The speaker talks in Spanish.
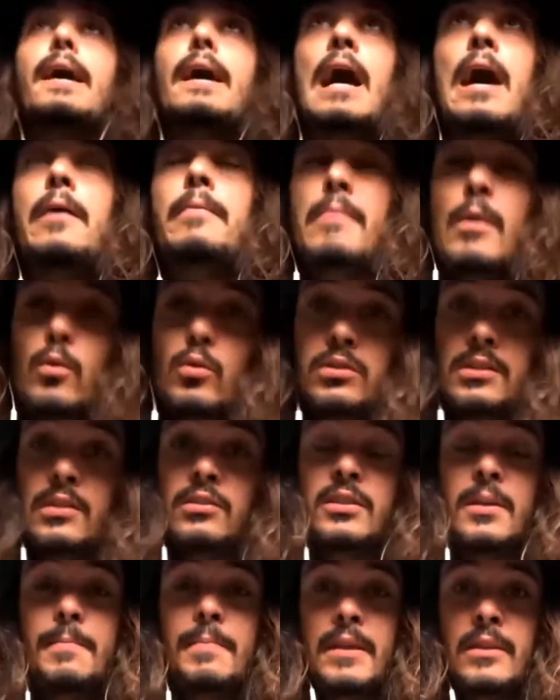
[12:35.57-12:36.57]
a mí me ha gustado
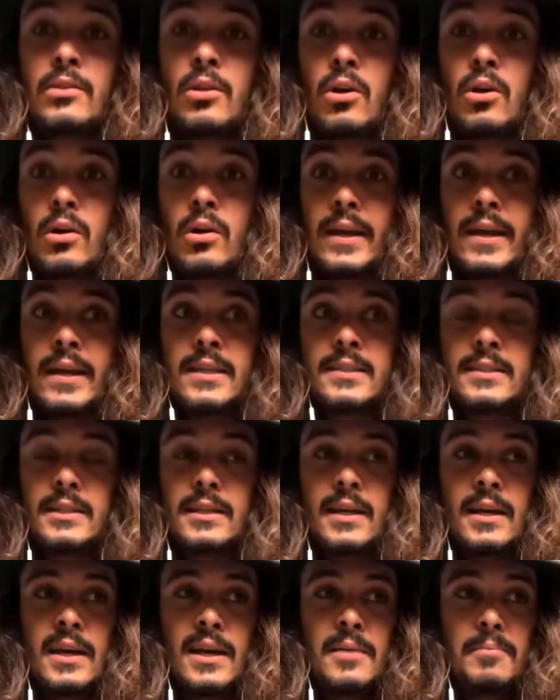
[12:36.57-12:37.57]
siempre todo lo que es
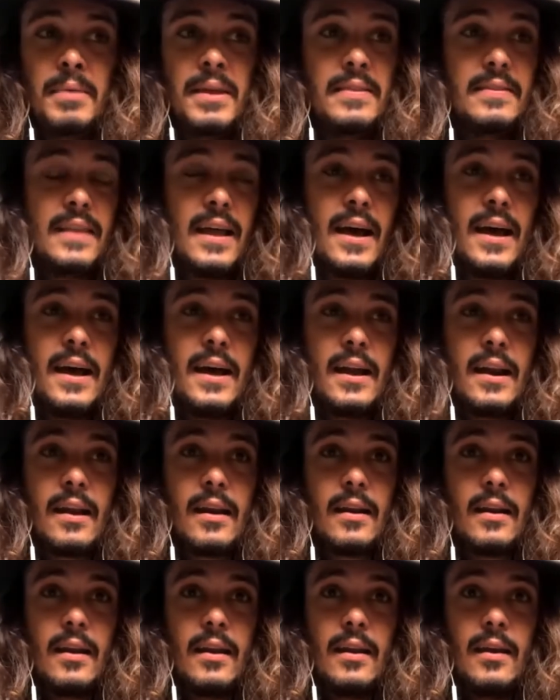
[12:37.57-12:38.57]
pintar,
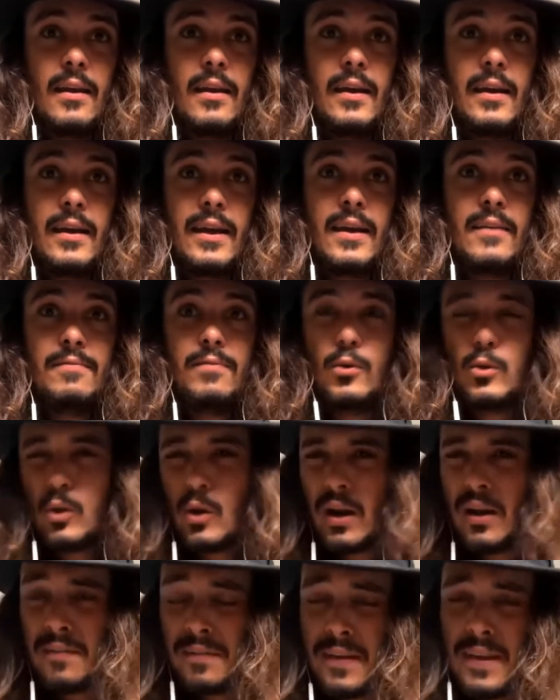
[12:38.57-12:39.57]
eh,
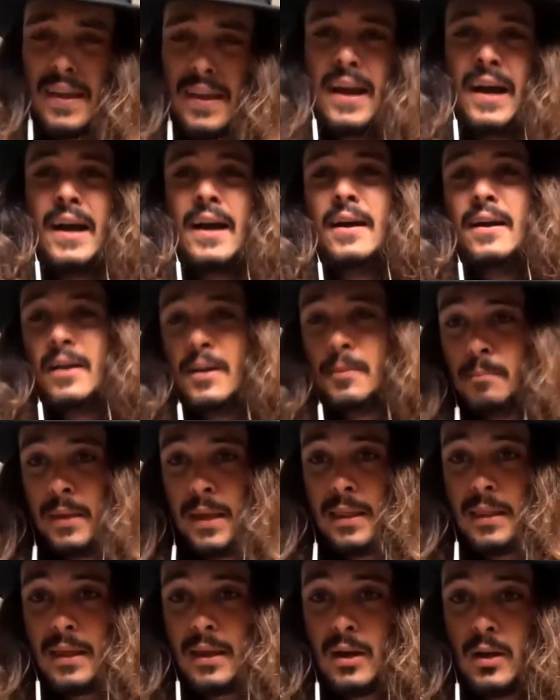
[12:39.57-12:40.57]
fotografía,
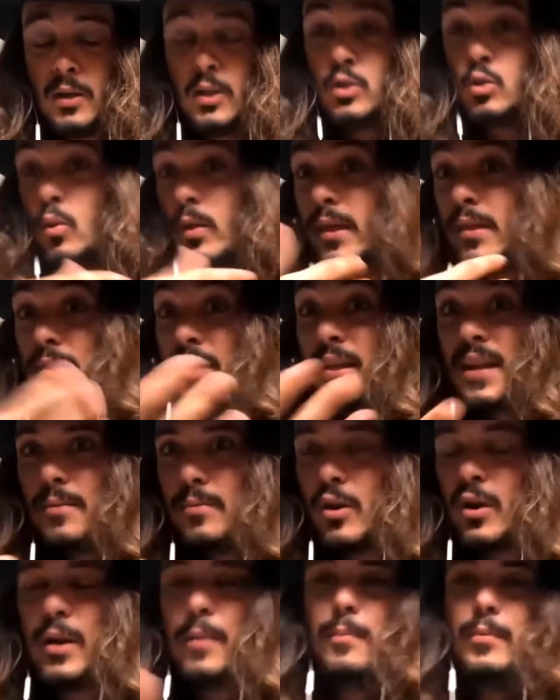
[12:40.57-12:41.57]
vídeo, yo estudié cine,
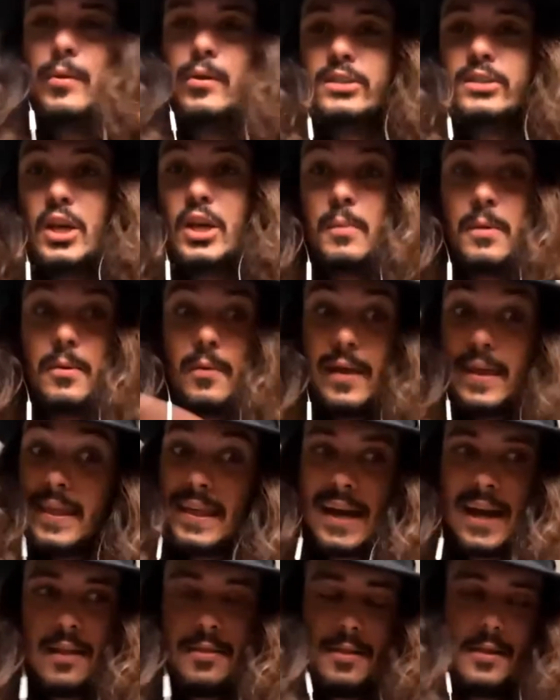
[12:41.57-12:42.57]
por ejemplo, o sea, yo me iba a
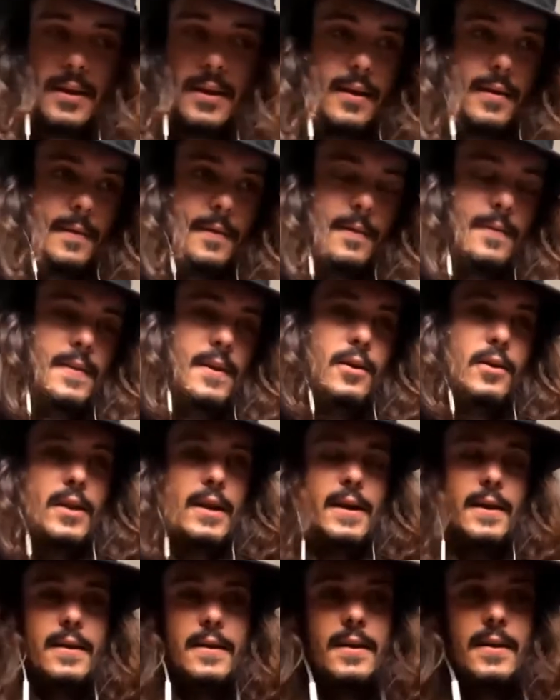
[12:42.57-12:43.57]
dedicar al cine, en
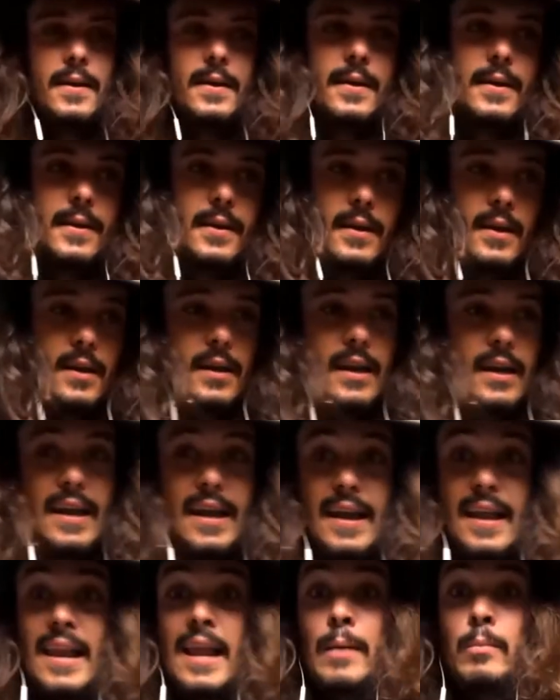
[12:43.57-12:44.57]
teoría.
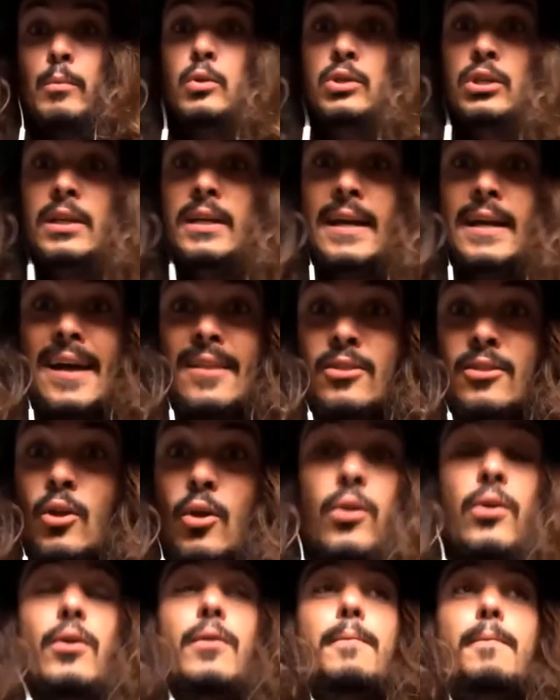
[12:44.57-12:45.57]
la música,
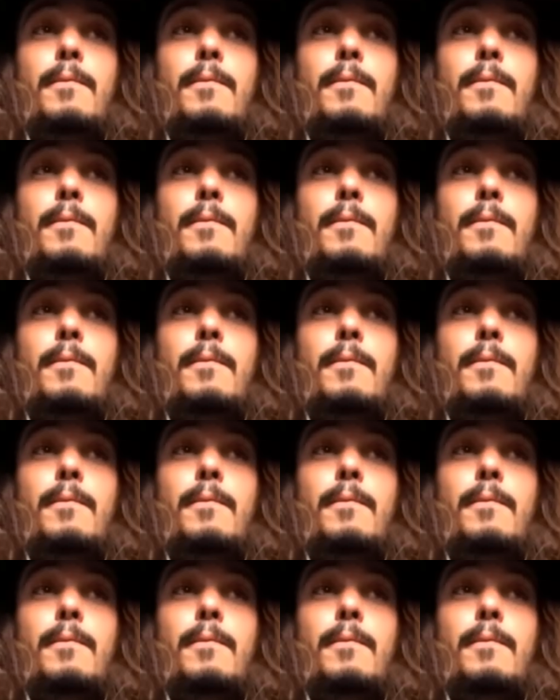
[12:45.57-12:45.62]
todo.